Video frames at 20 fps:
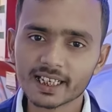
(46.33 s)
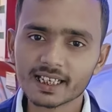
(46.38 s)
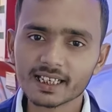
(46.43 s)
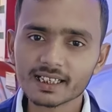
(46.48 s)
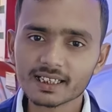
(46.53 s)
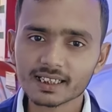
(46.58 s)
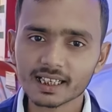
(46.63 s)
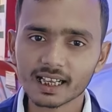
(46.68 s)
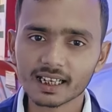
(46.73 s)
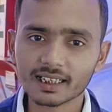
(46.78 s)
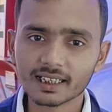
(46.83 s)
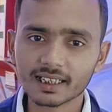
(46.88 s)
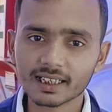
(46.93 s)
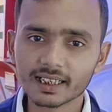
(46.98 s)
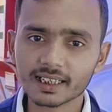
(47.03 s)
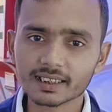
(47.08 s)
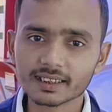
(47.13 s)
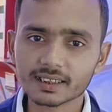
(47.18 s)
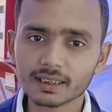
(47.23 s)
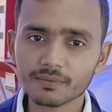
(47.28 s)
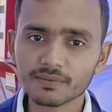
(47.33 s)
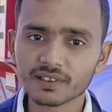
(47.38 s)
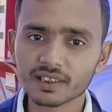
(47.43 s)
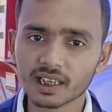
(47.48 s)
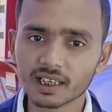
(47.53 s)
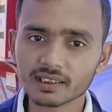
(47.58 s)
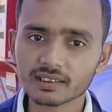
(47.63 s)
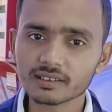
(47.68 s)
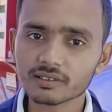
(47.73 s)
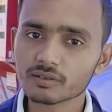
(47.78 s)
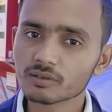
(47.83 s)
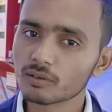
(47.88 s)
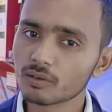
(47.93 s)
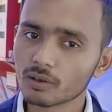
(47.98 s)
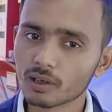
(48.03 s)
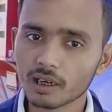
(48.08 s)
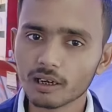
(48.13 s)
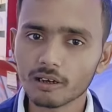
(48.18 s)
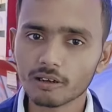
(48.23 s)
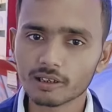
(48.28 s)
अब इक्कीस साल के एज से फाइनेंस
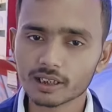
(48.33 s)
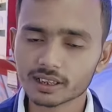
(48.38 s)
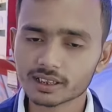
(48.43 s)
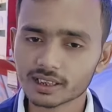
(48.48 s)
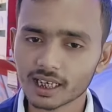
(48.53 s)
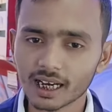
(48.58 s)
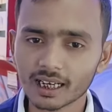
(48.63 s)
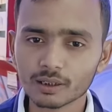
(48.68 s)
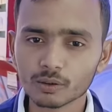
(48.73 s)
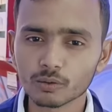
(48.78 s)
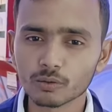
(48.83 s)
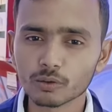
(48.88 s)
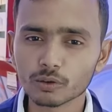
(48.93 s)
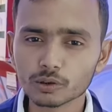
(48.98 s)
होगा और स्टार्ट